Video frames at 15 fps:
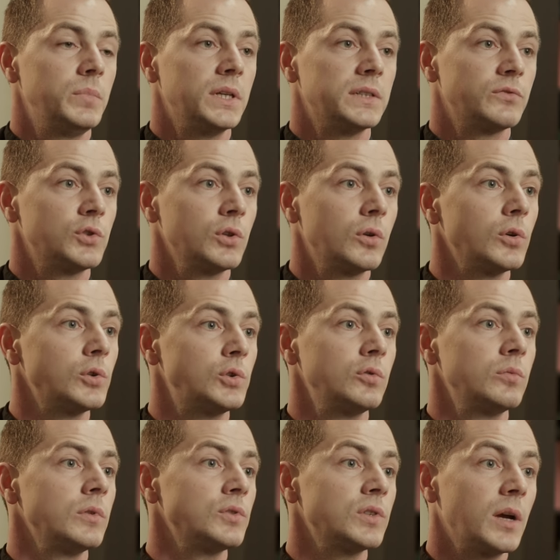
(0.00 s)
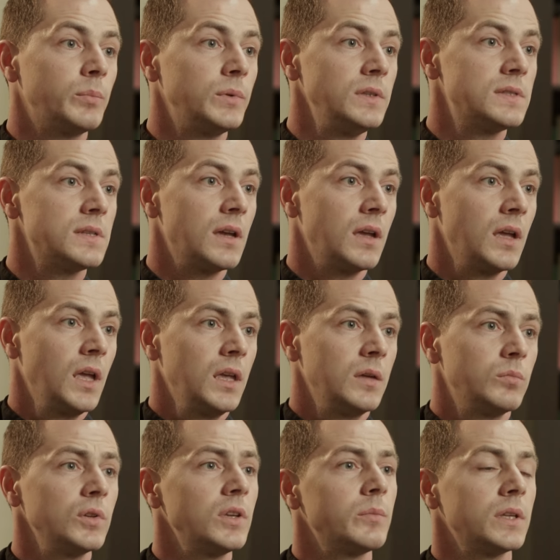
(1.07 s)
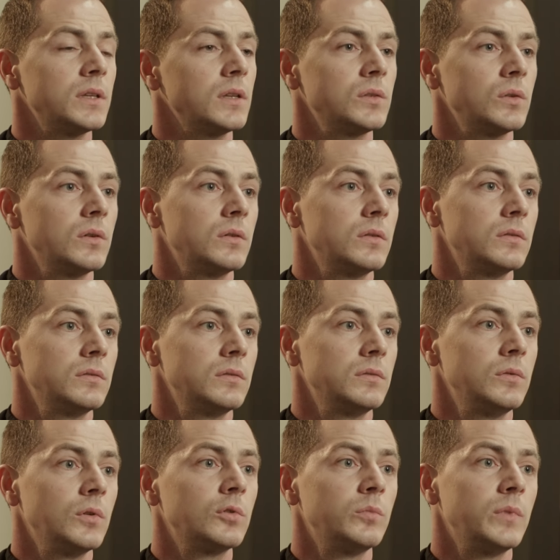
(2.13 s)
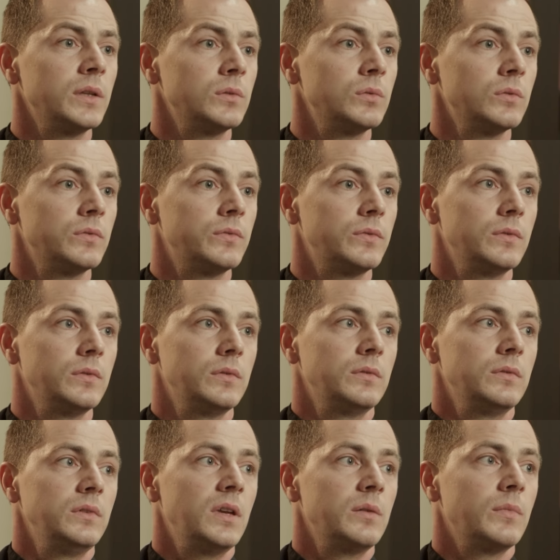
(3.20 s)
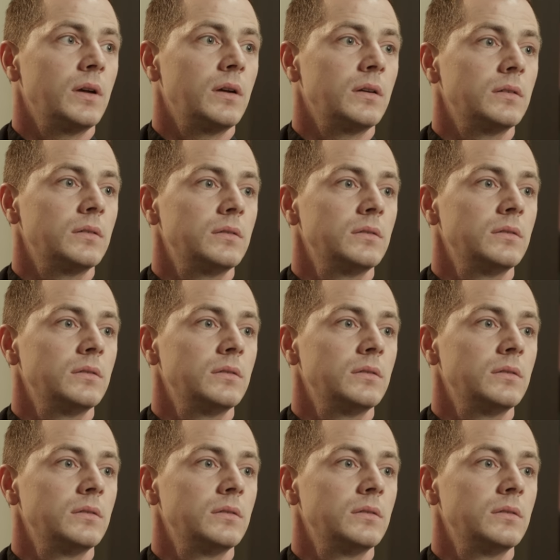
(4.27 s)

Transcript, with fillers: pierwszy kościół bądź kaplicę, bo nie ma na to y, dokumentów, nie ma